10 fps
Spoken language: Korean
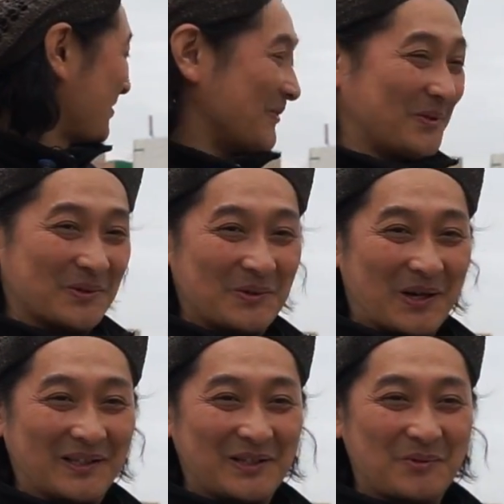좀
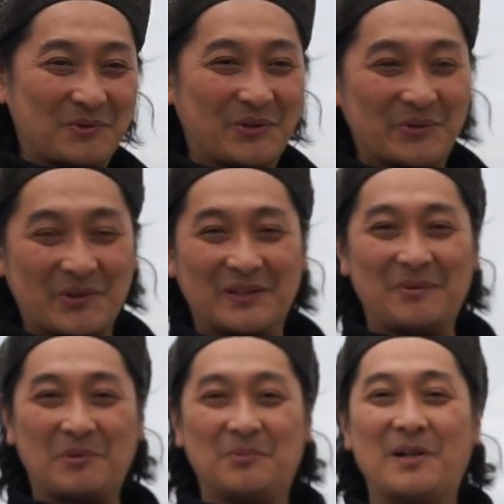과다하게 좀
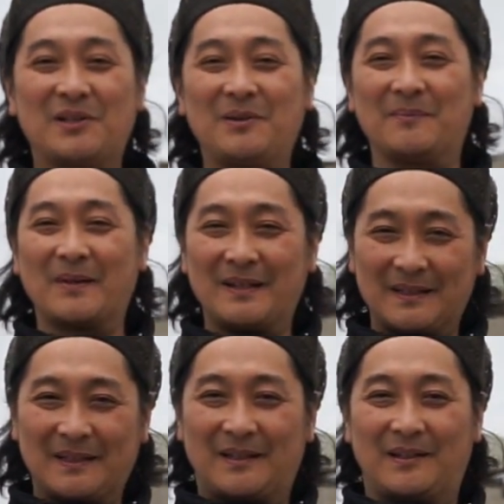붙여놓으셨는데 뭐 그만큼
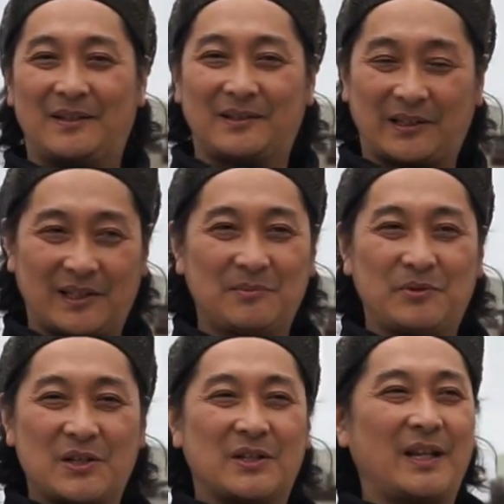어, 대단한
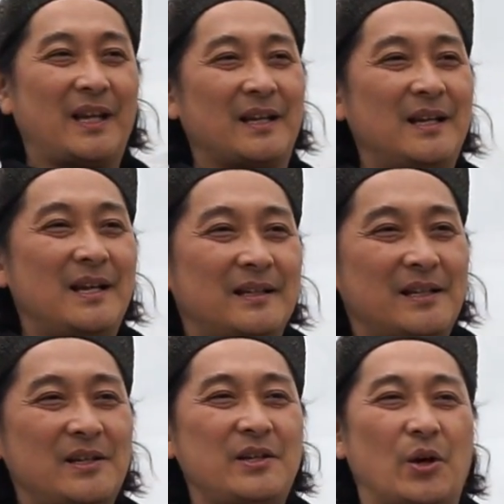분이신데
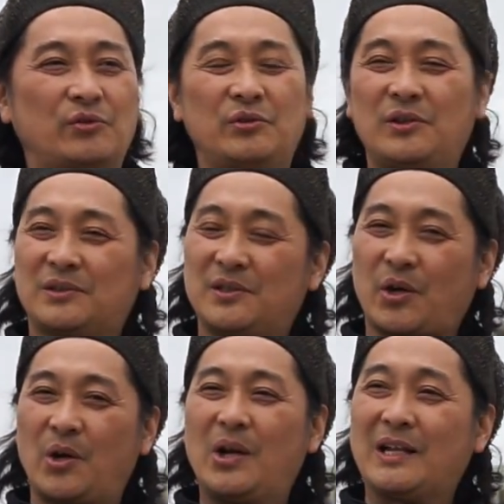사실 이 여수는 그
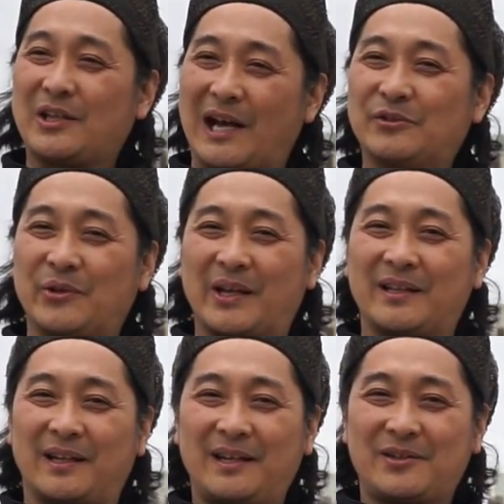전라 자수영
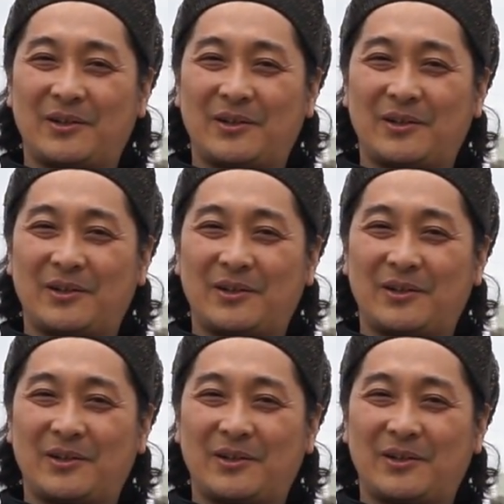옛날에